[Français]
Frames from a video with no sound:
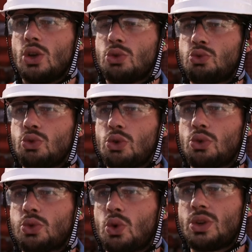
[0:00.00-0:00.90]
de tout le
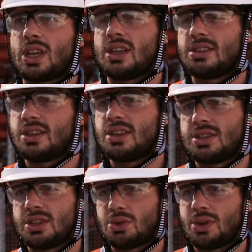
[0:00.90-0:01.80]
contrôle qualité et
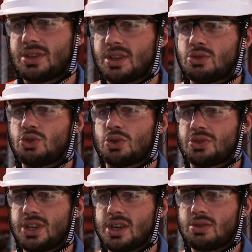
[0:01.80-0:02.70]
sécurité du
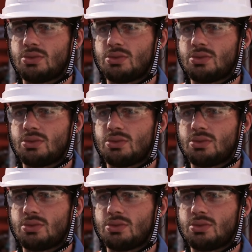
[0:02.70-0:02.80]
chantier,